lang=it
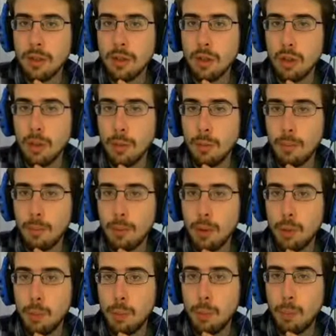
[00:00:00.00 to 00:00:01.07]
sono
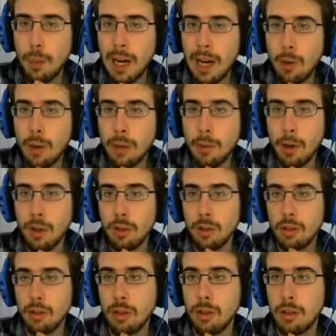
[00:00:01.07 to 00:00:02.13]
più power, ma
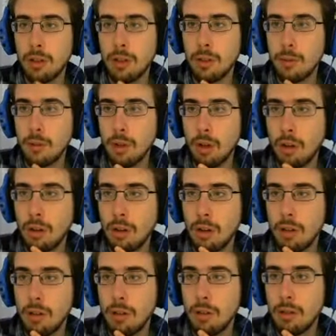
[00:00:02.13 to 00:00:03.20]
costano tantissimi
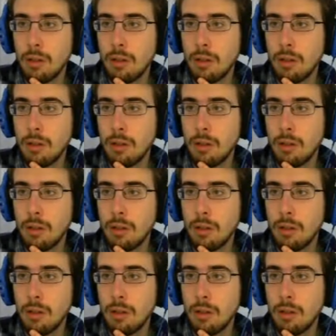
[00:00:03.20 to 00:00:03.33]
soldi.